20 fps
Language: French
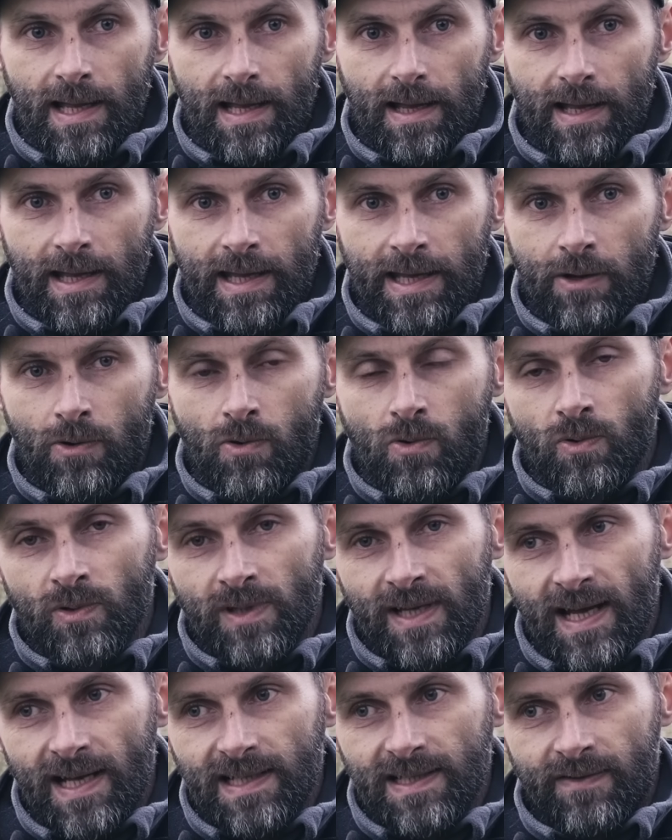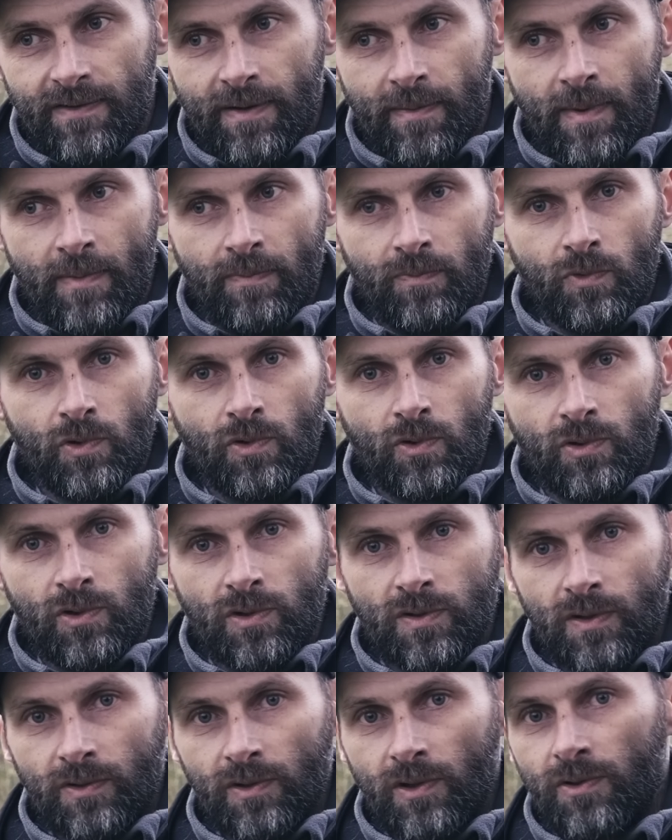Et au contraire, ça va même de
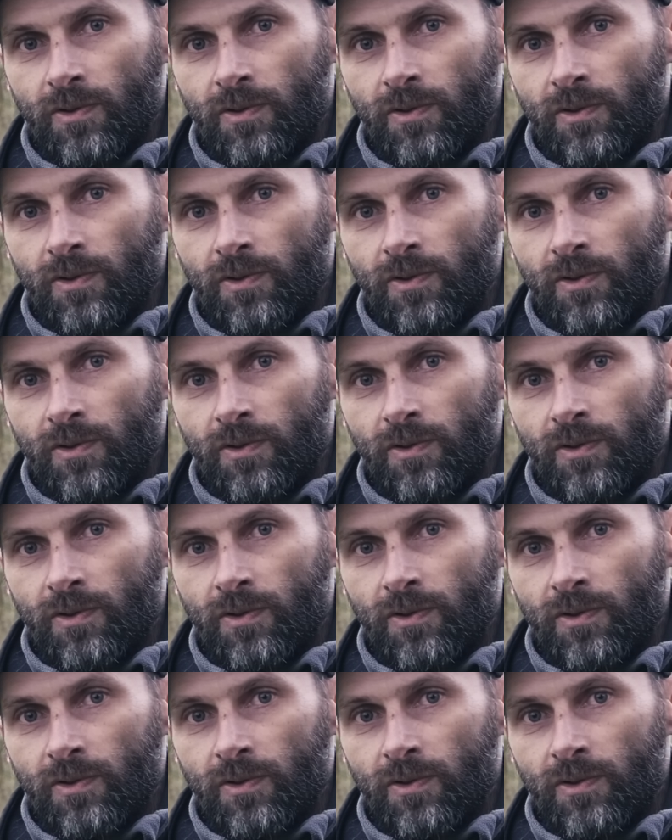temps en temps